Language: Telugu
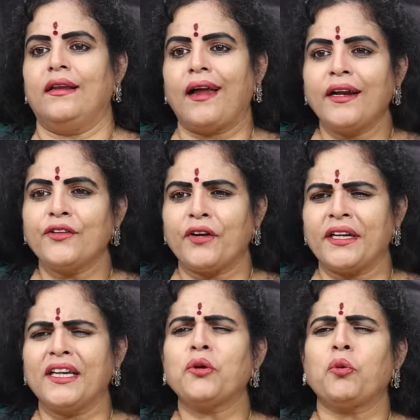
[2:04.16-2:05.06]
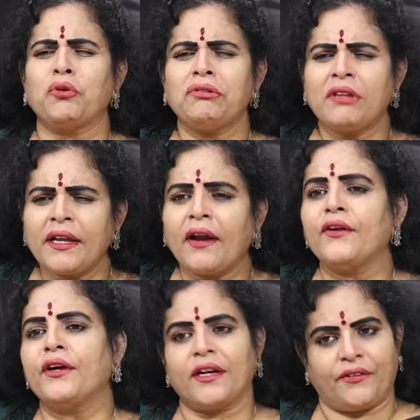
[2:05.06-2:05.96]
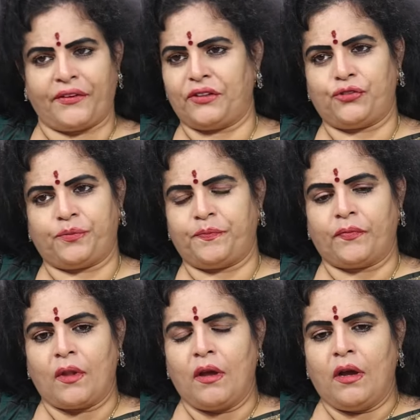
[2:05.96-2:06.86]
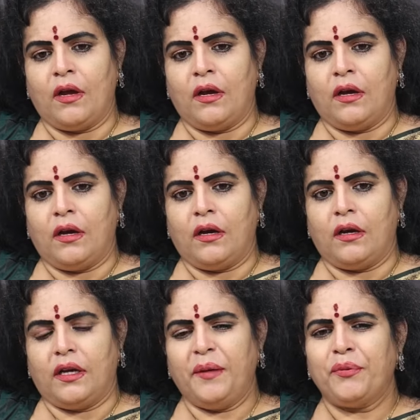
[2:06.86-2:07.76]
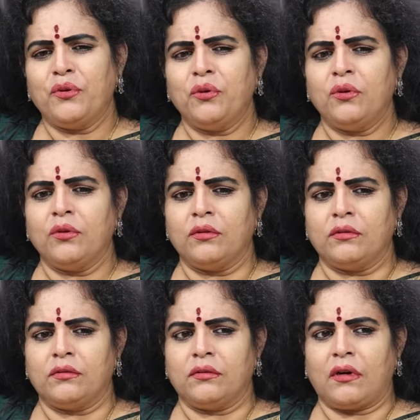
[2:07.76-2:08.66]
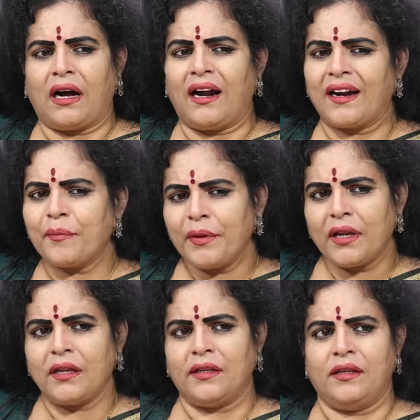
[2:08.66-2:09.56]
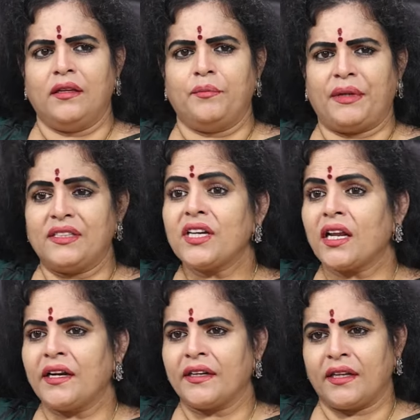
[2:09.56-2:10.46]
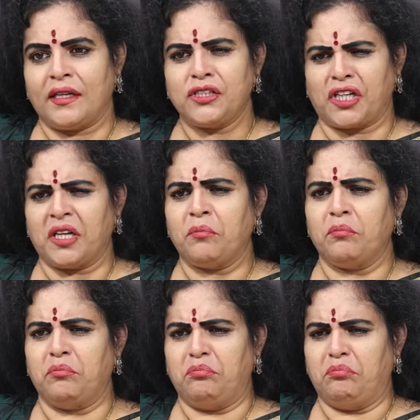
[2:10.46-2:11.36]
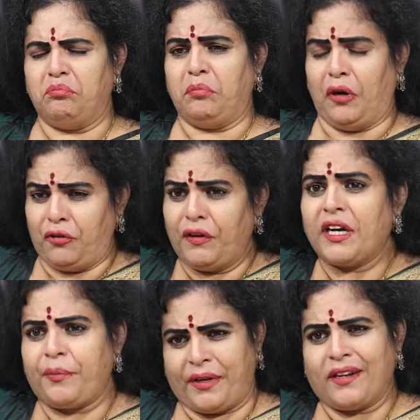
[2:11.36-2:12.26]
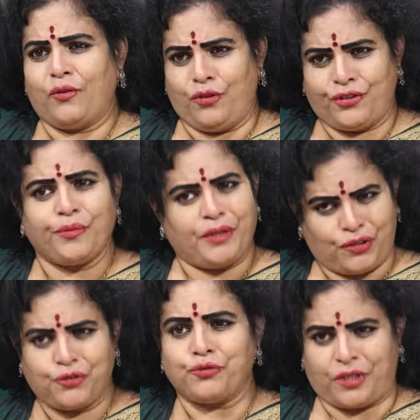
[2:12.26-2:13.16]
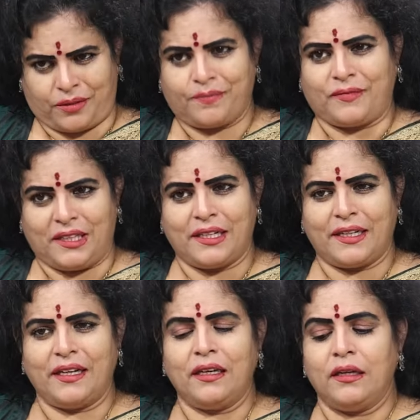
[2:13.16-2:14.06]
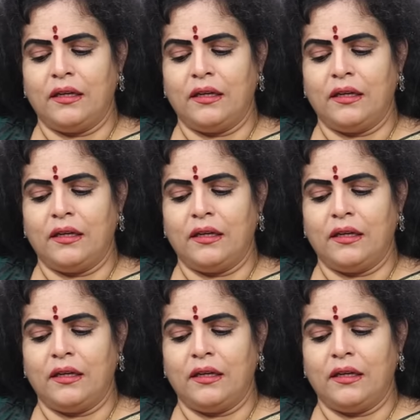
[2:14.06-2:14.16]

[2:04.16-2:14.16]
ఇలాంటి వాటికి కొంతైనా అడ్డుకట్ట వేయచ్చు ఇప్పుడు ఆడపిల్లని పెంచాలంటేనే చాలా బరువు ఎక్కిపోయిన గుండెతో పెంచుతూ ఉంటారు అంటే